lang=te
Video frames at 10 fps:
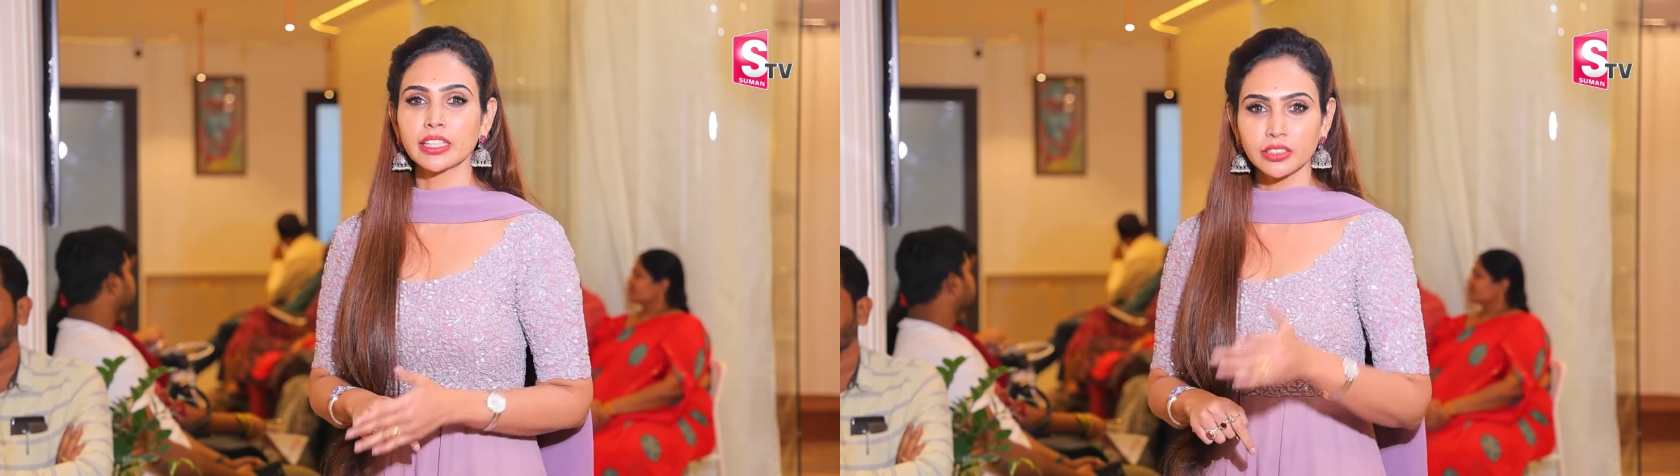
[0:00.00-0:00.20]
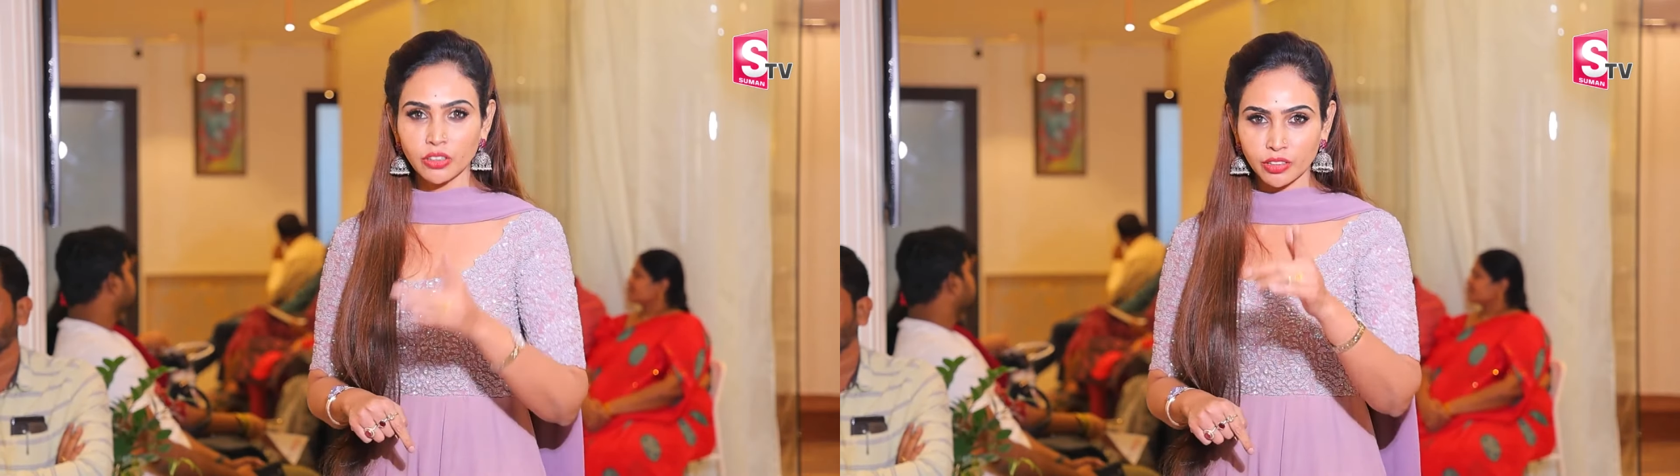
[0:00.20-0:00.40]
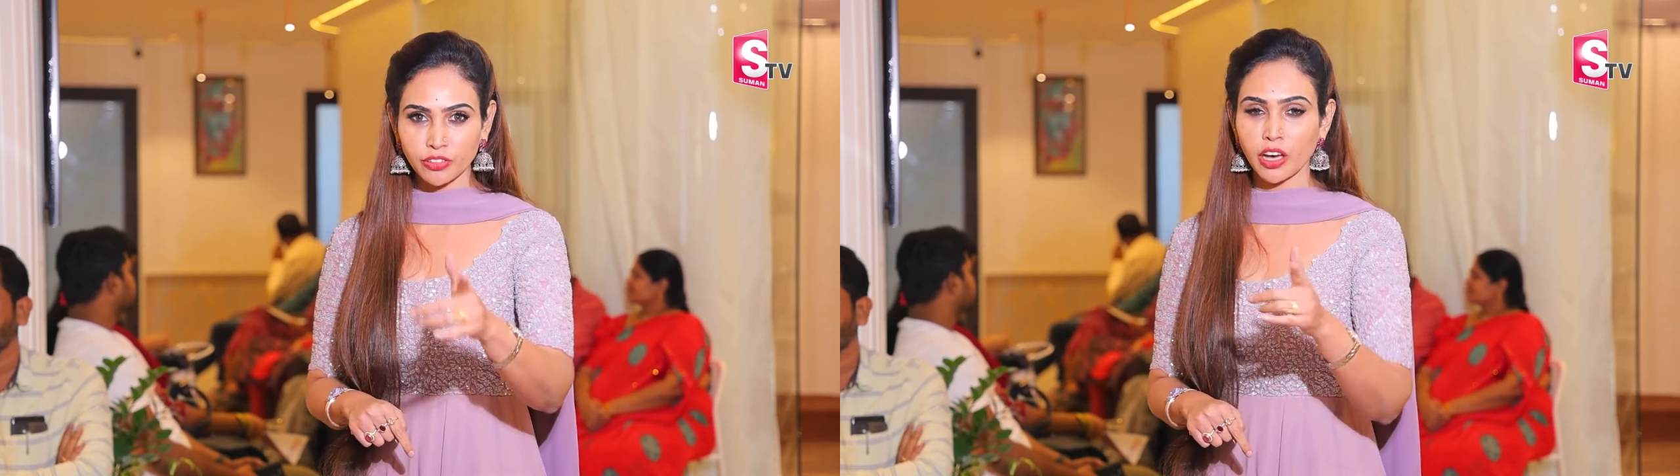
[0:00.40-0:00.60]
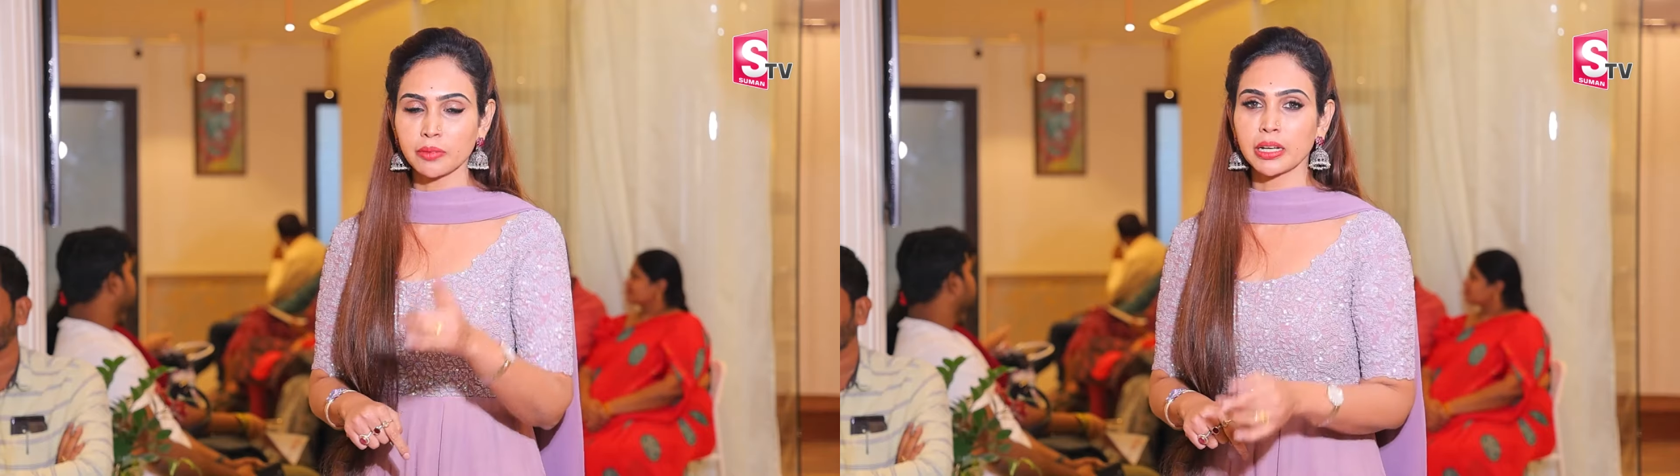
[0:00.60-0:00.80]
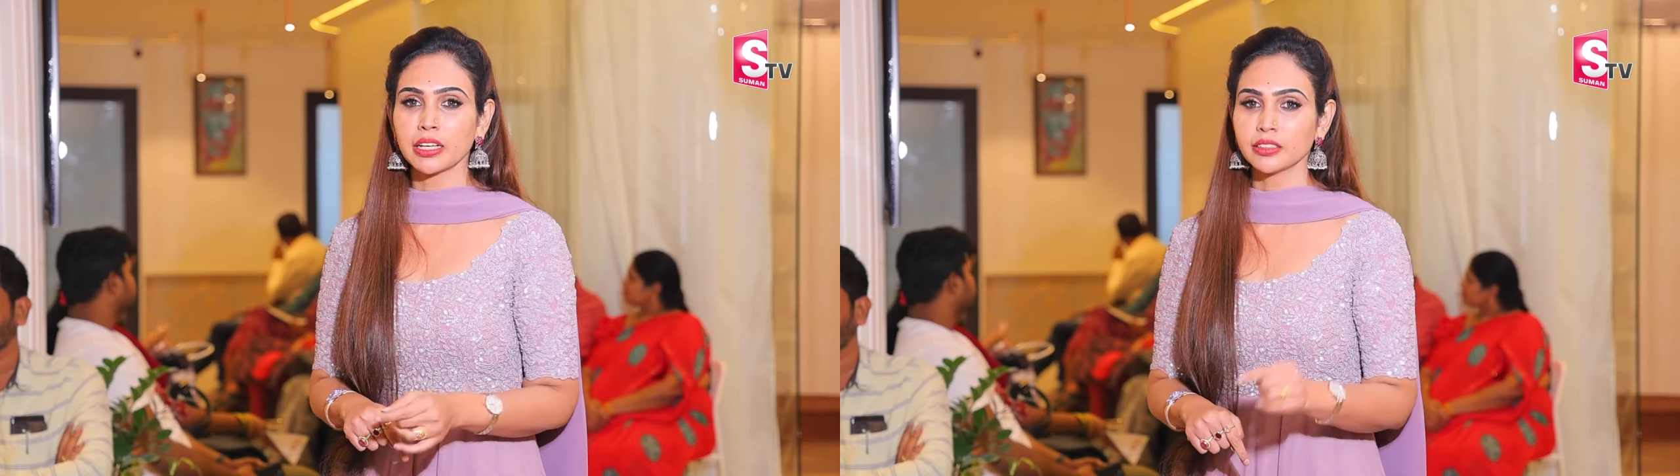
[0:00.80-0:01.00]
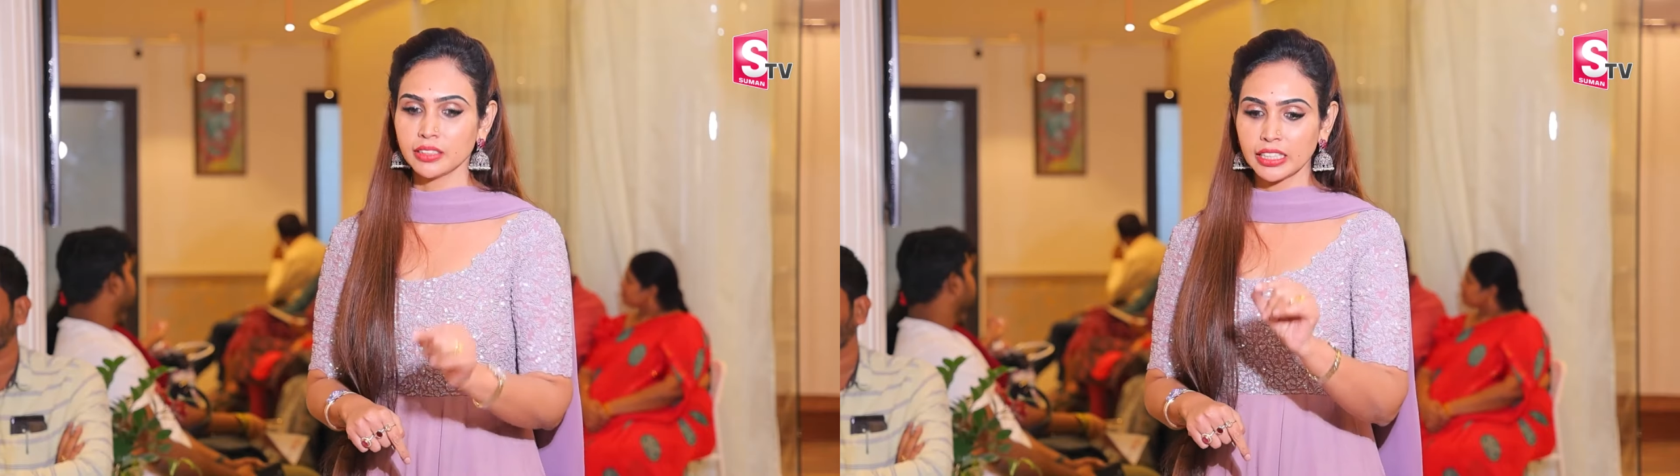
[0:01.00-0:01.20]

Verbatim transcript: అనేది ఒక ఫార్ములా